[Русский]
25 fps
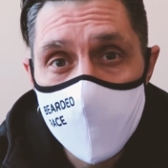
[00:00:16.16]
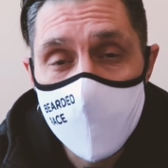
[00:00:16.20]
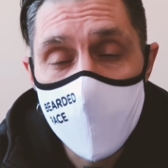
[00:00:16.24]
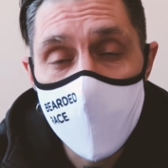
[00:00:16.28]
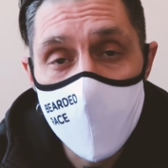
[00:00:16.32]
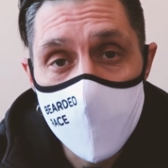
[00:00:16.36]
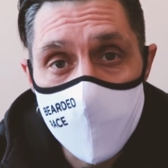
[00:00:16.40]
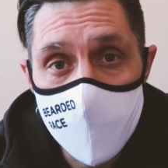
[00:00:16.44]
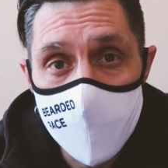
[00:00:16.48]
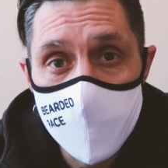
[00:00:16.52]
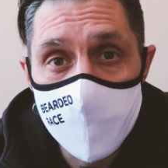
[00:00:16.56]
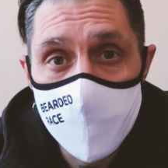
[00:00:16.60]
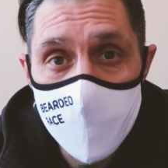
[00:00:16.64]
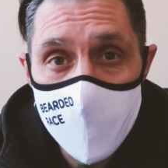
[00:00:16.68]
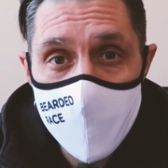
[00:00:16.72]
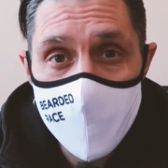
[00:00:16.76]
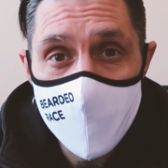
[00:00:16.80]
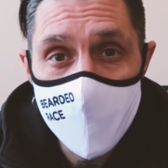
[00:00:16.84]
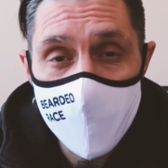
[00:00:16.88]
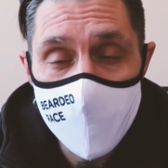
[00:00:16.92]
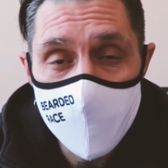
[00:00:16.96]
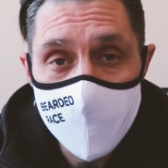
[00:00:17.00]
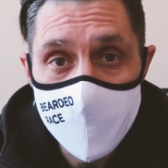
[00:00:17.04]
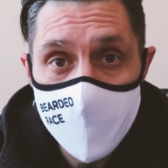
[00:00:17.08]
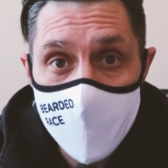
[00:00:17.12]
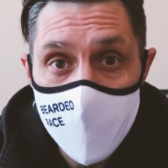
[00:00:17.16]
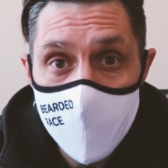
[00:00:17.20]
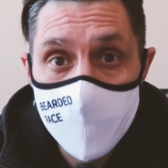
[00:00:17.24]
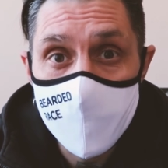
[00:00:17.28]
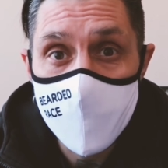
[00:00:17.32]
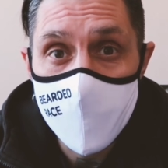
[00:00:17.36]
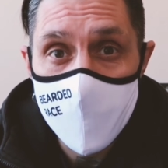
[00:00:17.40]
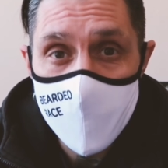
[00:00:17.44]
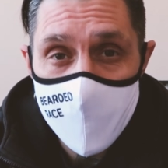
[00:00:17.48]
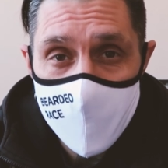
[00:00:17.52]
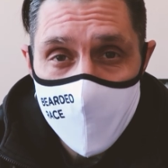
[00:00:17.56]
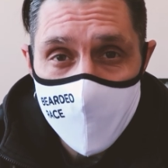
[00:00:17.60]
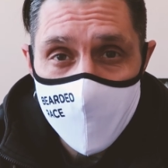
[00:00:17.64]
моих подписчиков стал
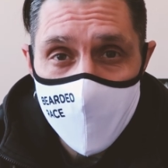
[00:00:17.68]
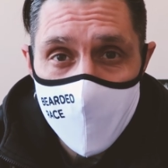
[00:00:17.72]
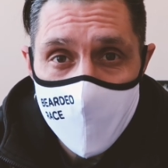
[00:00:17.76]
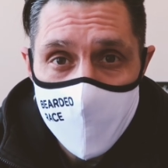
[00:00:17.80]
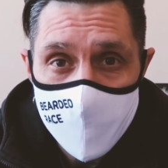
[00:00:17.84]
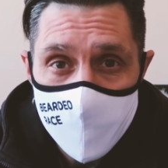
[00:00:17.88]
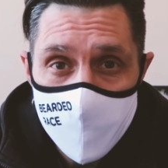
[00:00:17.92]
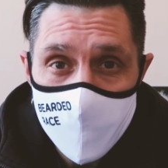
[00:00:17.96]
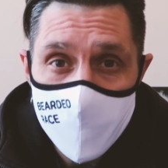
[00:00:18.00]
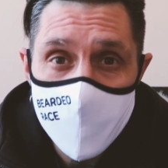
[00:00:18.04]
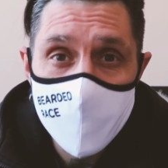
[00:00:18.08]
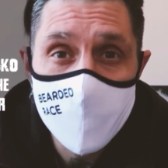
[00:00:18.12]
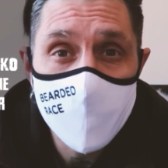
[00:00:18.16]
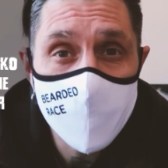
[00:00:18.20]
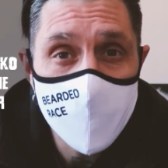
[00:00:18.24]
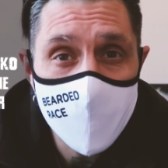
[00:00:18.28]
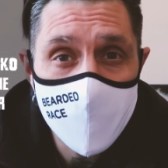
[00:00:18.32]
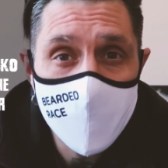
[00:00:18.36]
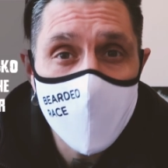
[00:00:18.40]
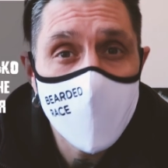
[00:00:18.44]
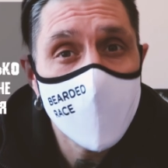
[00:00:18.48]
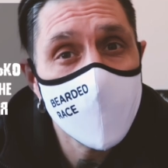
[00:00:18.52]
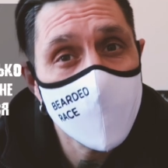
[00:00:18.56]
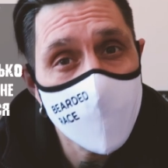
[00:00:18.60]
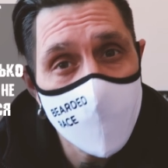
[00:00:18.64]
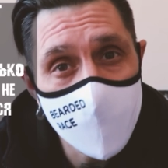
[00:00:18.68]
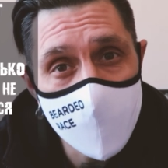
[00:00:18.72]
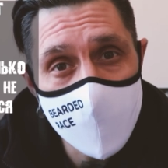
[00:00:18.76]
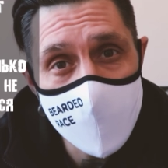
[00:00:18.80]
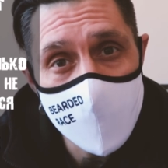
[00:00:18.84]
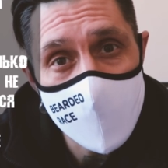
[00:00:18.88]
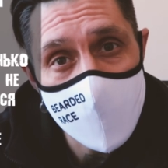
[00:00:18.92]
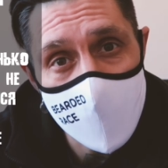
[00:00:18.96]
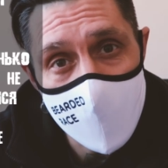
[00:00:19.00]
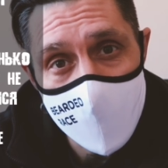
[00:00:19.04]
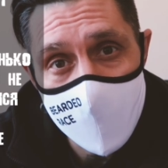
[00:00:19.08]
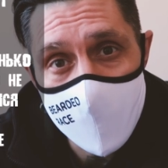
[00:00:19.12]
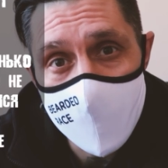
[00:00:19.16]
переживать, почему же так
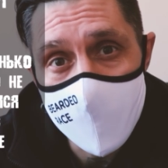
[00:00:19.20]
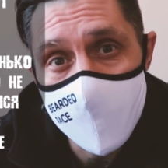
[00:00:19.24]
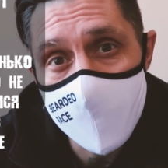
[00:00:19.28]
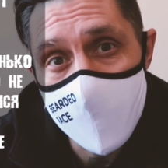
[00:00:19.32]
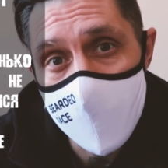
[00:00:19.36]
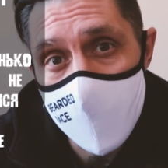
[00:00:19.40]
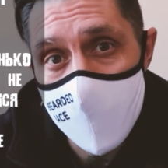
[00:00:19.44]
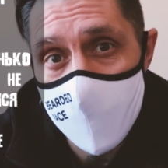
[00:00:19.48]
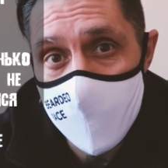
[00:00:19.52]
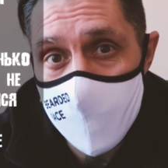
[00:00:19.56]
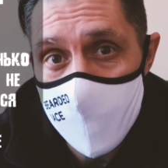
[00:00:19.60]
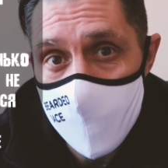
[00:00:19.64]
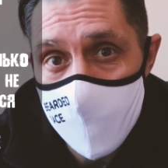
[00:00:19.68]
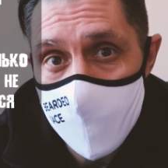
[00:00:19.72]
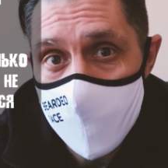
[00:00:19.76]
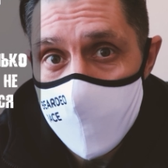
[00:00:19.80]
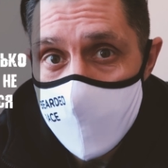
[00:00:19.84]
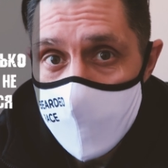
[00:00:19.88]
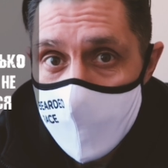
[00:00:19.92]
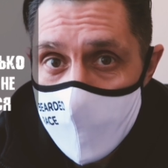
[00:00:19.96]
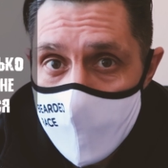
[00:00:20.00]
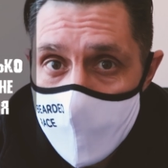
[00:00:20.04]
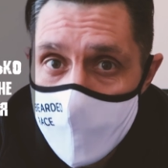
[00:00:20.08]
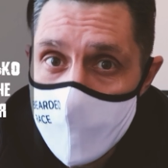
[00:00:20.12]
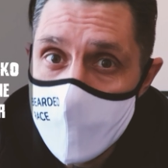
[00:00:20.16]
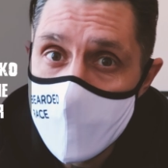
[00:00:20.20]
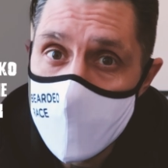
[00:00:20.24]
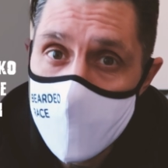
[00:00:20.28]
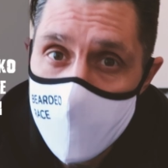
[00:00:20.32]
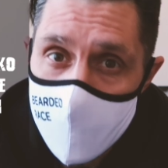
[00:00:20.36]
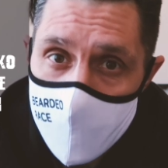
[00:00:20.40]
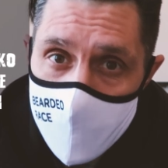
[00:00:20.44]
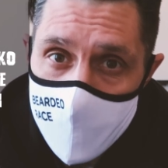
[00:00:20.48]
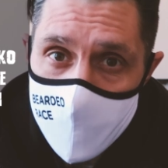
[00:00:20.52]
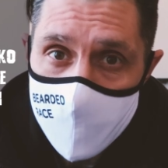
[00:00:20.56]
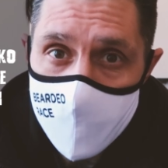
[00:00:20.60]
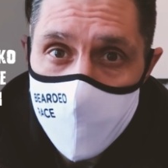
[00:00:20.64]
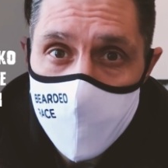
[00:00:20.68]
долго я не выхожу
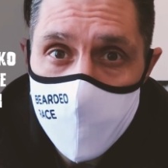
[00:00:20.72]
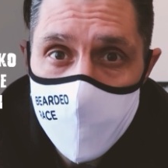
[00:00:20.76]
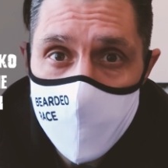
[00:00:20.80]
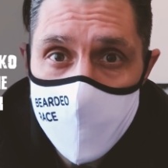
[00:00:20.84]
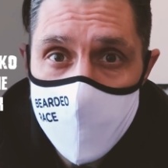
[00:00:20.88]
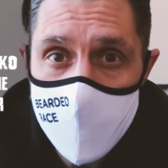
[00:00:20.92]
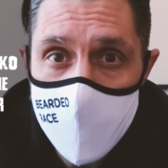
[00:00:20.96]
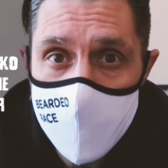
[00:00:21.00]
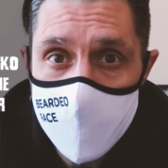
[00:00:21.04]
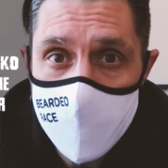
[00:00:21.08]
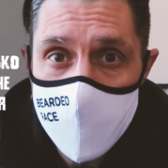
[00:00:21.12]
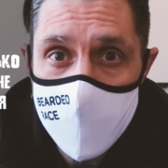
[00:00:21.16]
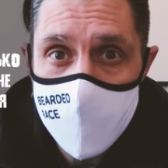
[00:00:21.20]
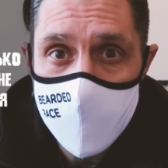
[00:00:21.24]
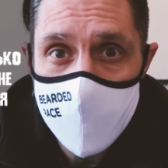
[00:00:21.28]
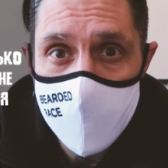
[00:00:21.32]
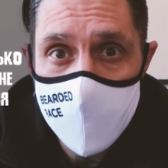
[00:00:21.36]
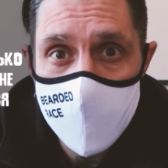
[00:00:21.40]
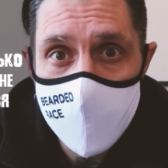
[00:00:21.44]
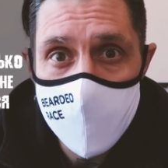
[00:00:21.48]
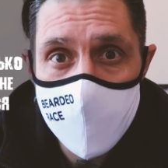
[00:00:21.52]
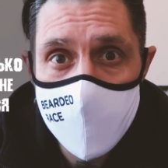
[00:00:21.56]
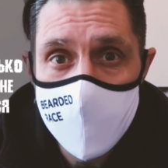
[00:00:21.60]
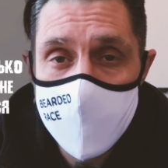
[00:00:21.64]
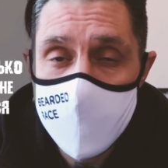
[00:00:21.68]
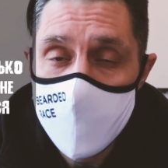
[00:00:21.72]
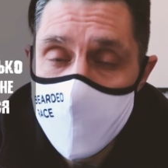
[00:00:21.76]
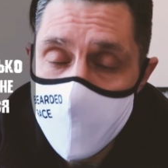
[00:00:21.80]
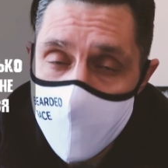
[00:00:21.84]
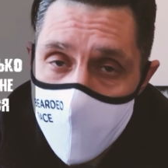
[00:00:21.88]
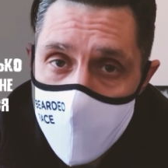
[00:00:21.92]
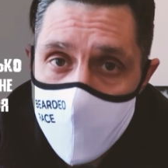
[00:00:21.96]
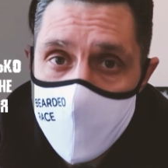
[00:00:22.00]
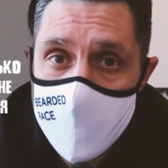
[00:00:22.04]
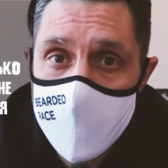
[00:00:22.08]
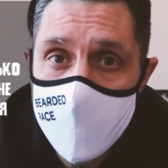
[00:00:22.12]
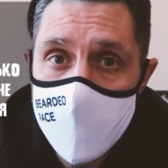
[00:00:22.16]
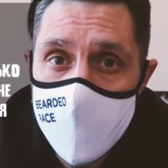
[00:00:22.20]
с выпусками и не
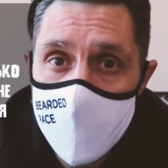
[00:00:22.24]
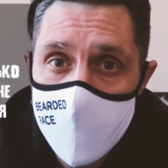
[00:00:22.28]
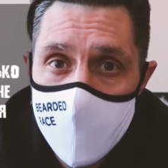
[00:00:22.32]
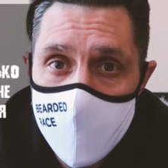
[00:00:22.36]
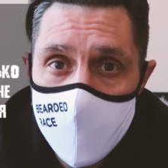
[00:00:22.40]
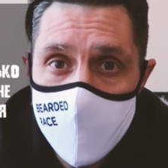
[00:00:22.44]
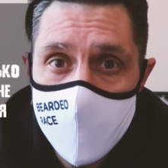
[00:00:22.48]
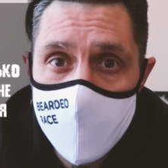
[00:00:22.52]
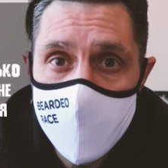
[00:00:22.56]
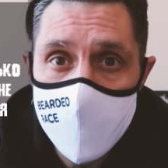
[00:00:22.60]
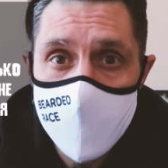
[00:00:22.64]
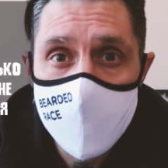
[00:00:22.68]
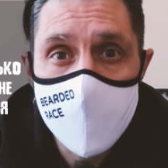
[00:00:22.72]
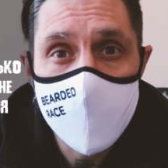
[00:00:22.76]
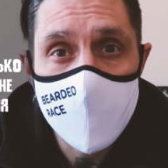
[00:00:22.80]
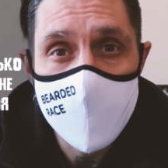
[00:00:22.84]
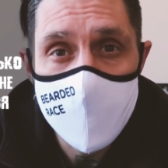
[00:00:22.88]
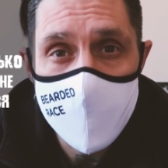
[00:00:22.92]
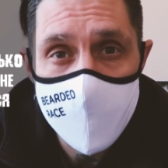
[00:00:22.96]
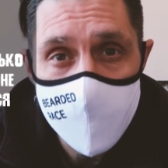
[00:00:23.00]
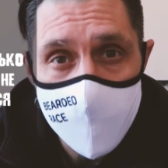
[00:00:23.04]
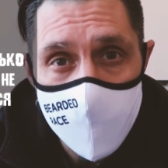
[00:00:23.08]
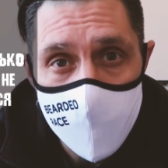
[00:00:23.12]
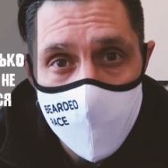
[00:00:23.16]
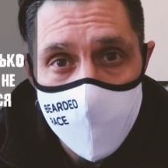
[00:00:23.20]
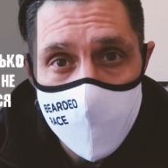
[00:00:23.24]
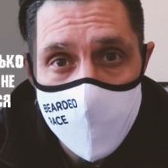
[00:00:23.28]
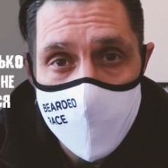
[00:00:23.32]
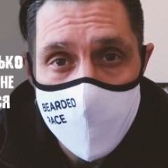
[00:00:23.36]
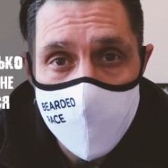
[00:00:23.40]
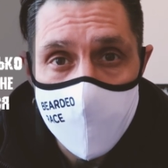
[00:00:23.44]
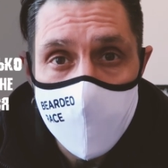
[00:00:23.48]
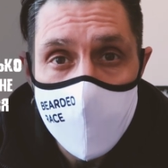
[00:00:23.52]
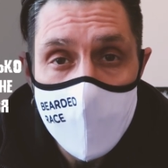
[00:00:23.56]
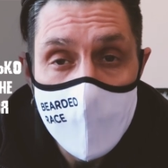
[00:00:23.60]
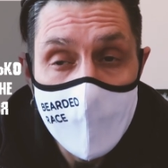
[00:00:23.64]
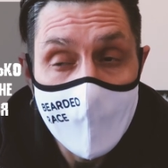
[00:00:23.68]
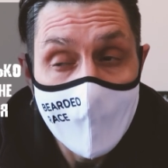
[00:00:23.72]
связано ли это с
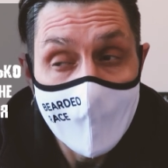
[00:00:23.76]
вирусом.